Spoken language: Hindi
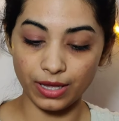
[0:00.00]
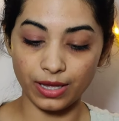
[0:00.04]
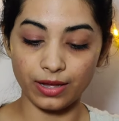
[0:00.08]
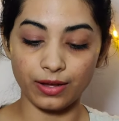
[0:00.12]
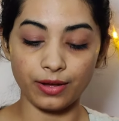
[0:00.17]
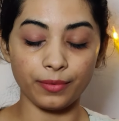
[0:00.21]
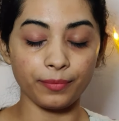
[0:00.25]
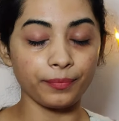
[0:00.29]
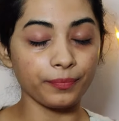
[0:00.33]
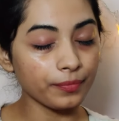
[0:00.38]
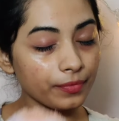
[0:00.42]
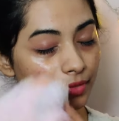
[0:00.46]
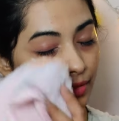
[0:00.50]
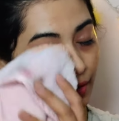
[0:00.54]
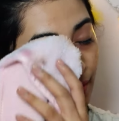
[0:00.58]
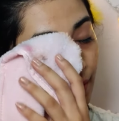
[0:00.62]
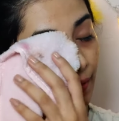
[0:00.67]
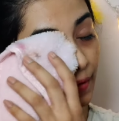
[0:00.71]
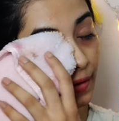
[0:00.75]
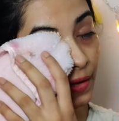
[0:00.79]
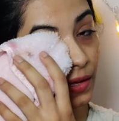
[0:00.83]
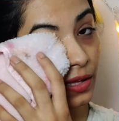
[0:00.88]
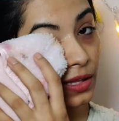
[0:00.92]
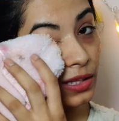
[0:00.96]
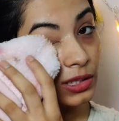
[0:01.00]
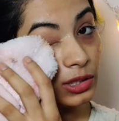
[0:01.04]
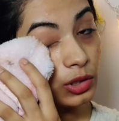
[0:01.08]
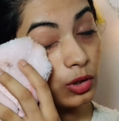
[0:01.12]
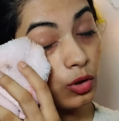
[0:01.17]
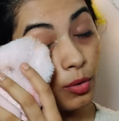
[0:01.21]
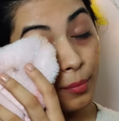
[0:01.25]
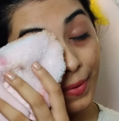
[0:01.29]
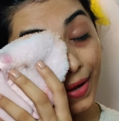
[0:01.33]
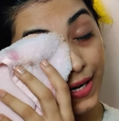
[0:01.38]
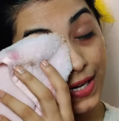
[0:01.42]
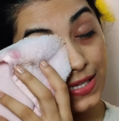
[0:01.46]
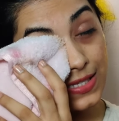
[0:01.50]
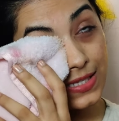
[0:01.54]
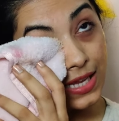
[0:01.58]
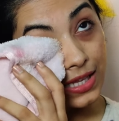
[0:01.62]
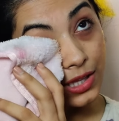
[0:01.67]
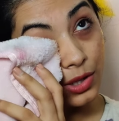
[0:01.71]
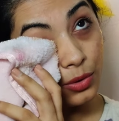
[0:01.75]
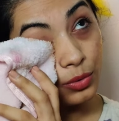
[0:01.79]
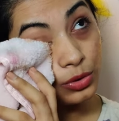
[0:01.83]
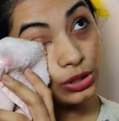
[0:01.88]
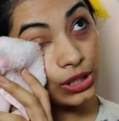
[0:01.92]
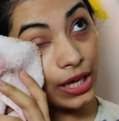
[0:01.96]
आई मेकअप तो मैंने
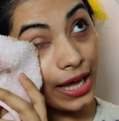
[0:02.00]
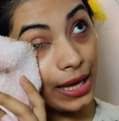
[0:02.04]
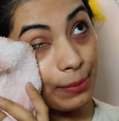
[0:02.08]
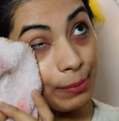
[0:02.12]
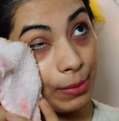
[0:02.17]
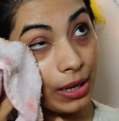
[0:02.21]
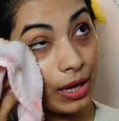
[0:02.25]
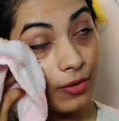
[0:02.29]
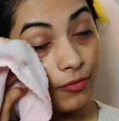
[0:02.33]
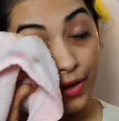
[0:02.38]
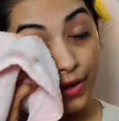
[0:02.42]
ज़्यादा कुछ आई